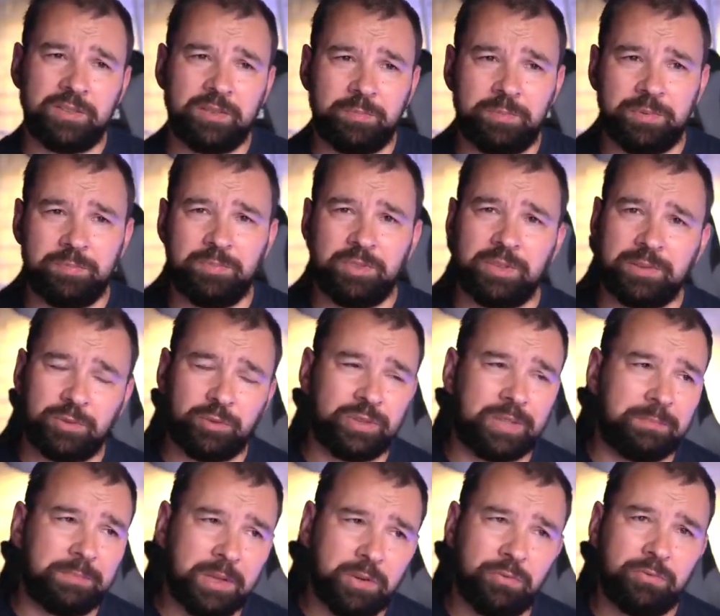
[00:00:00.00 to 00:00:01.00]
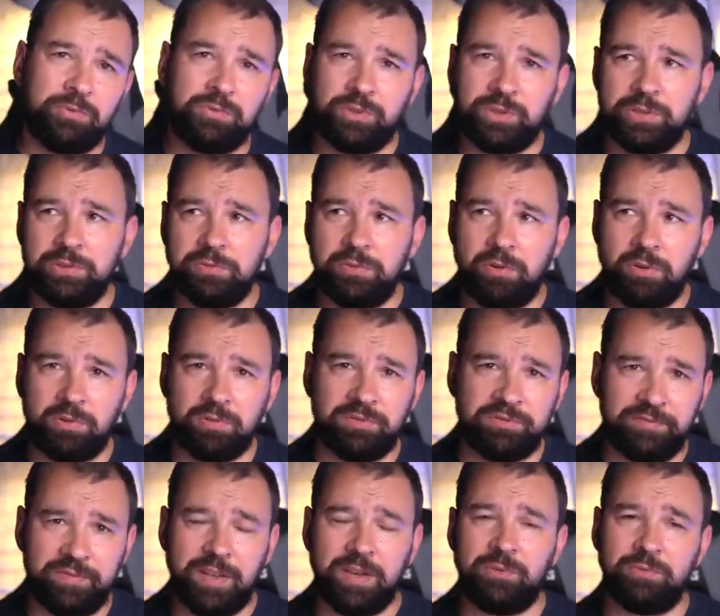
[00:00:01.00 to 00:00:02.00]
żeby mi się coś tam nie łączyło
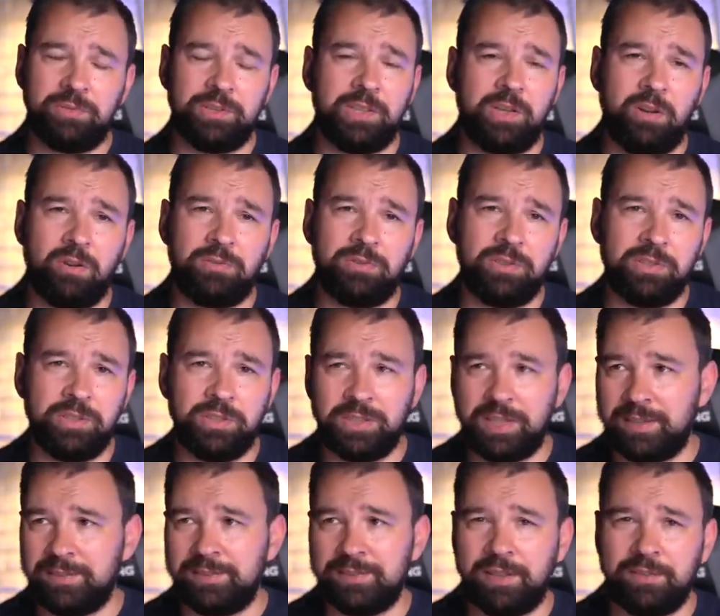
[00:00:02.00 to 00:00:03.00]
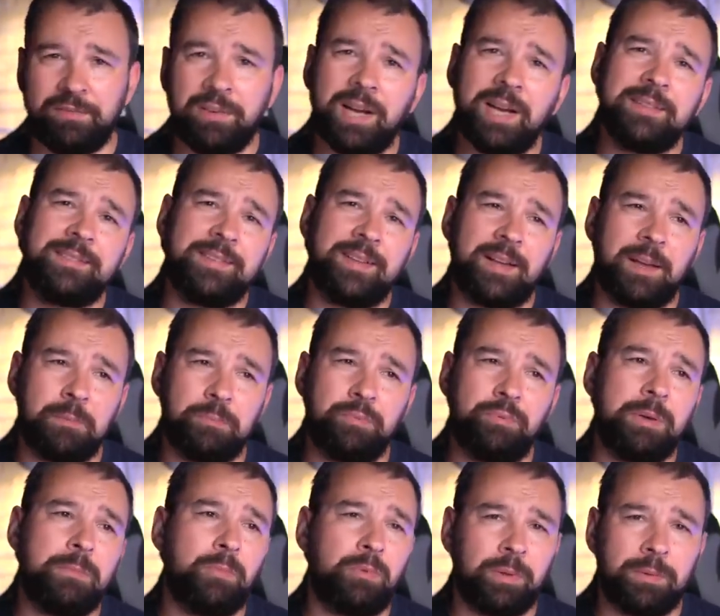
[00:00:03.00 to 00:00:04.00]
od wielu tygodni i teraz na wakacjach jak
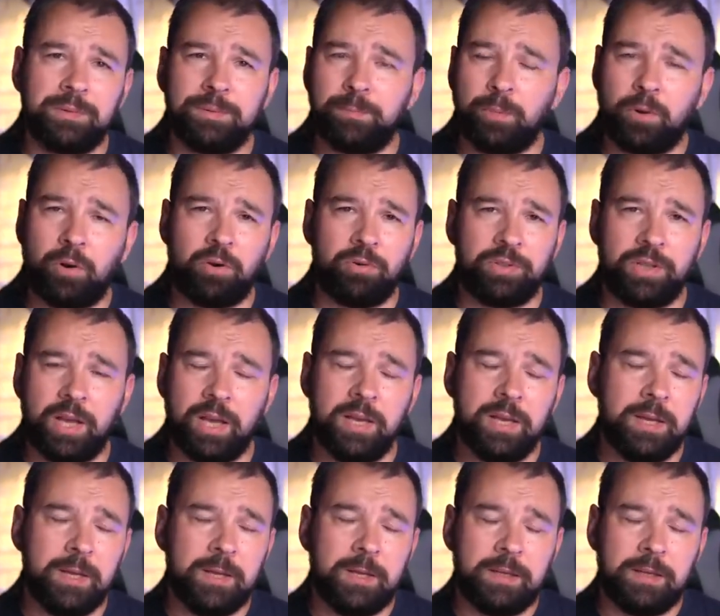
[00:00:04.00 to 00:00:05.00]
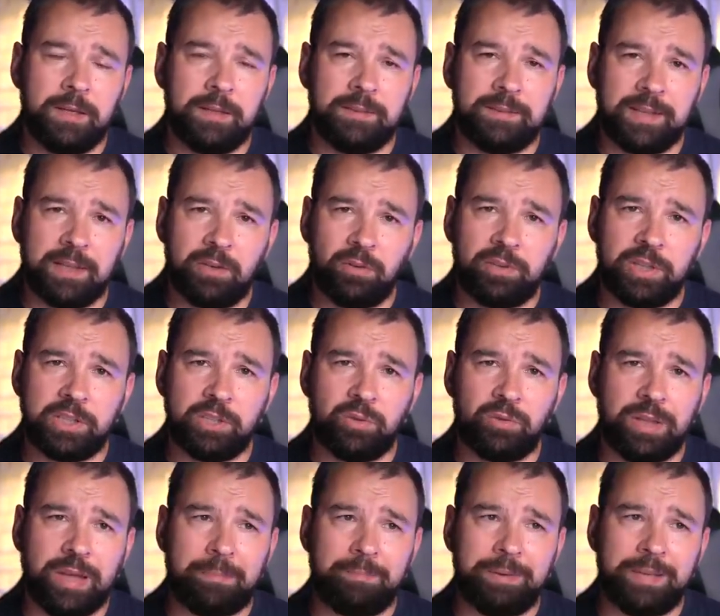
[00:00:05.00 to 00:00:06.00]
byłem, mogłem spokojnie e, zaglądać do
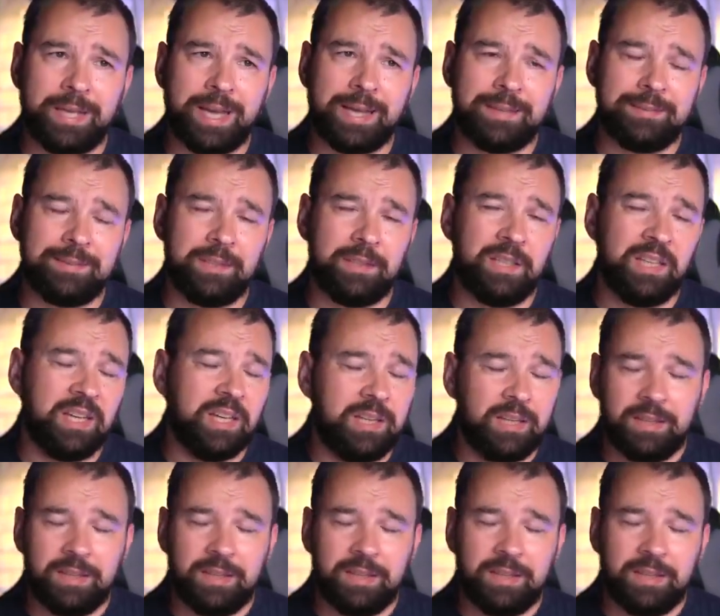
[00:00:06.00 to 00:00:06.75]
tej aplikacji.